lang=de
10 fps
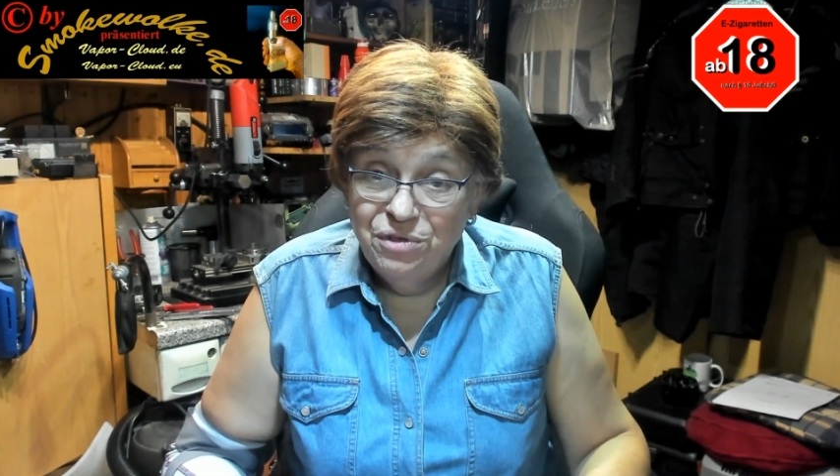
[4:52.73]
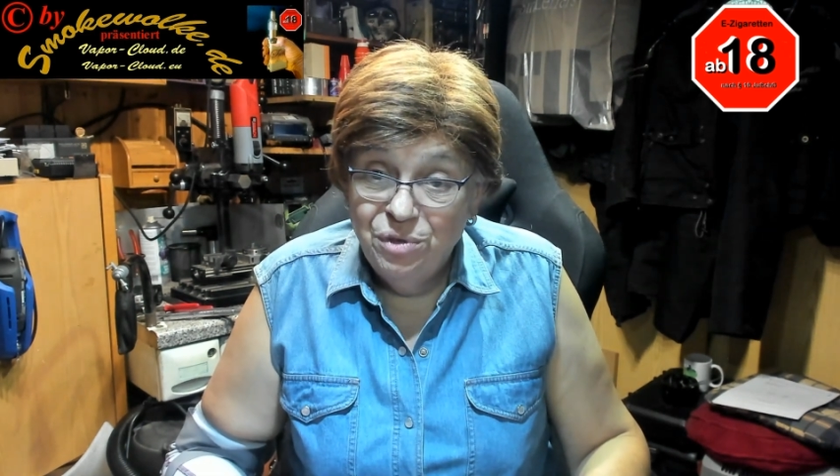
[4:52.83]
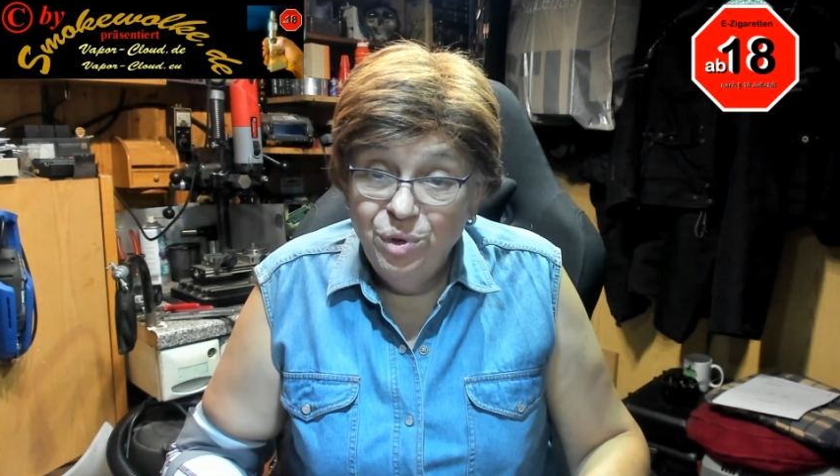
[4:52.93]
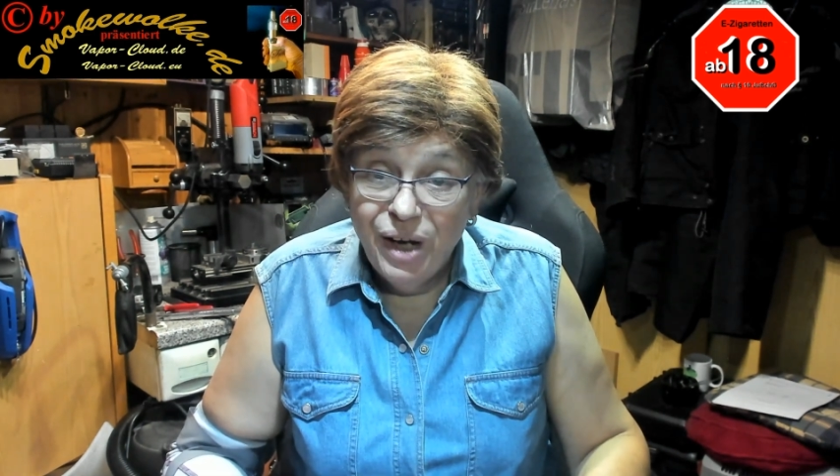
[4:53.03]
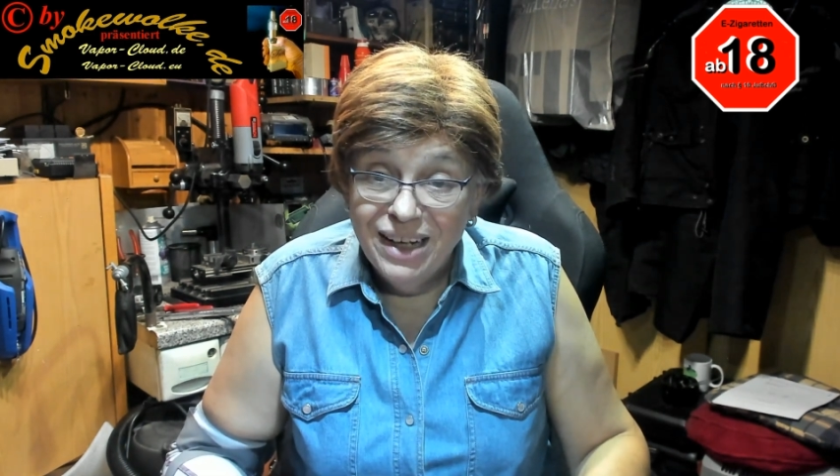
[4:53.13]

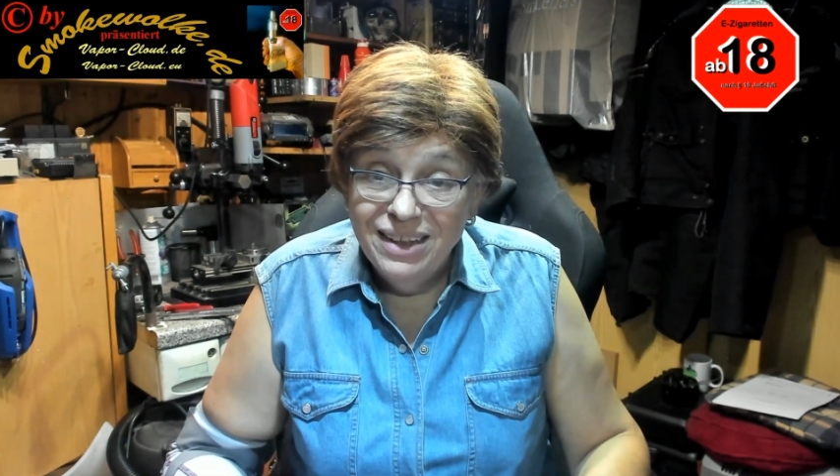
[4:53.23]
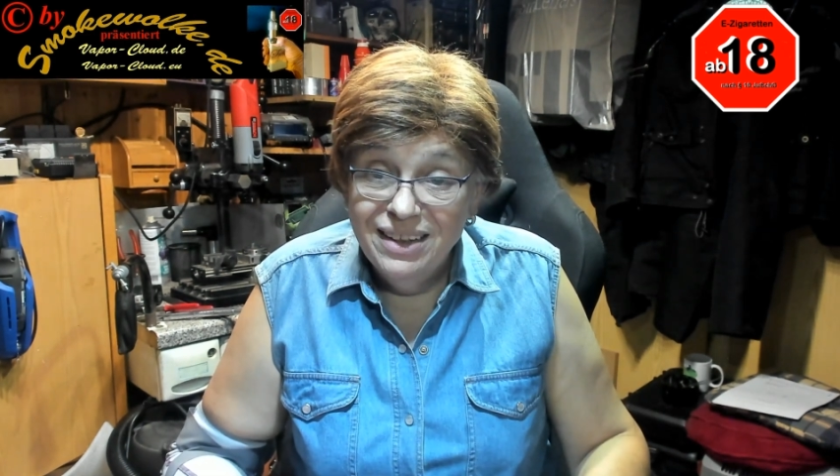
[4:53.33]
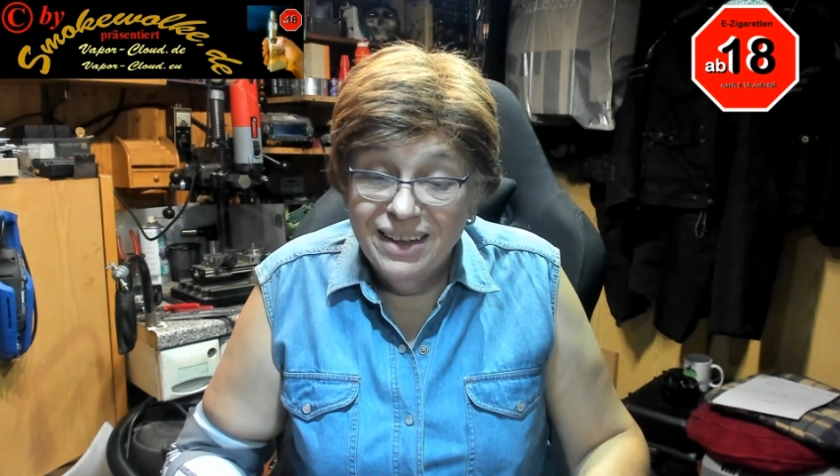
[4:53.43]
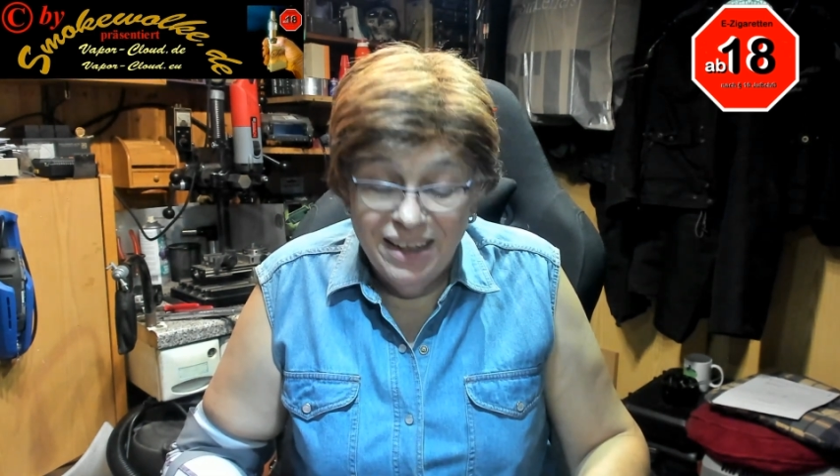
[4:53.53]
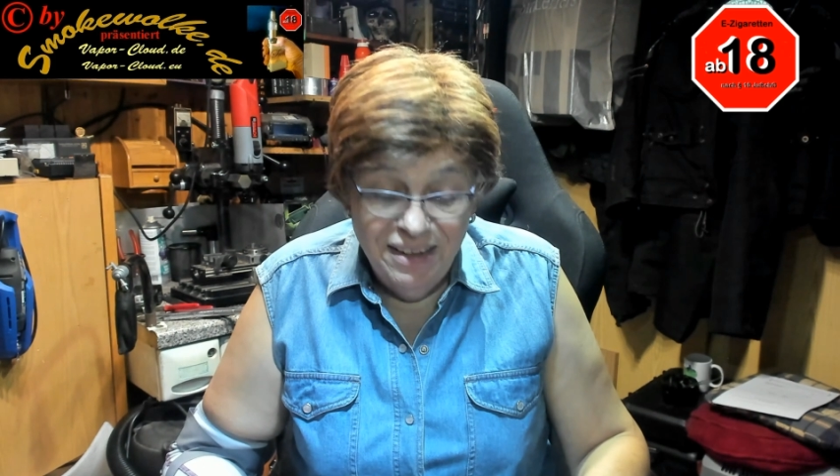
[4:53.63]

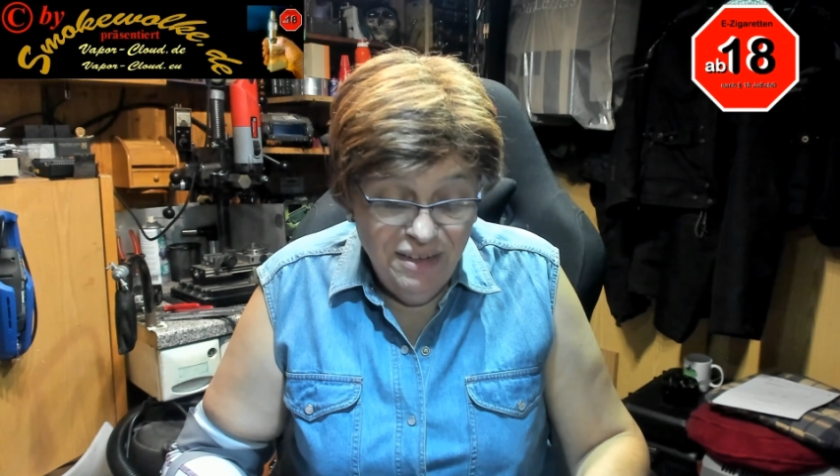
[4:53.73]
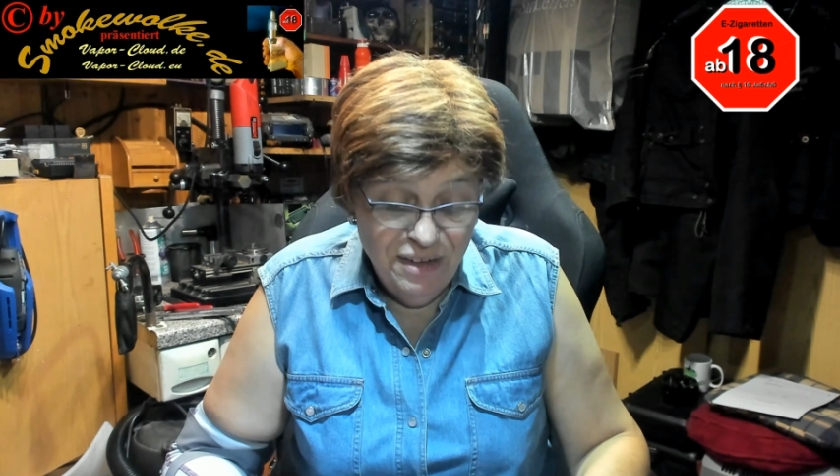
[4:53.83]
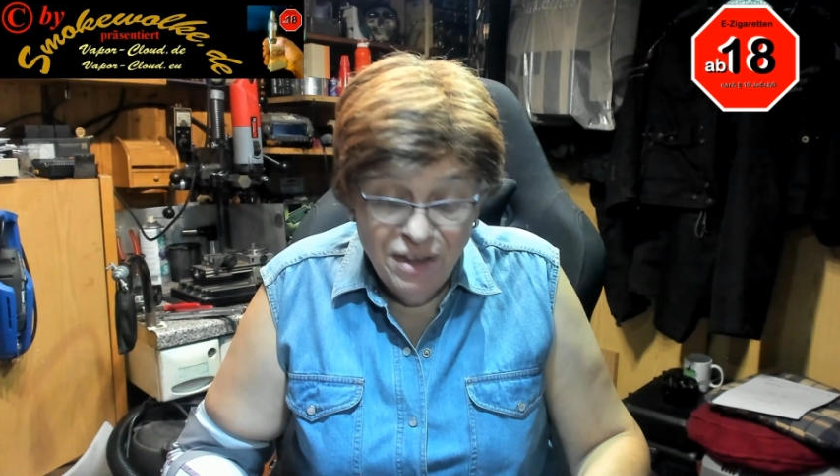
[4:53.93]
Frührentnerin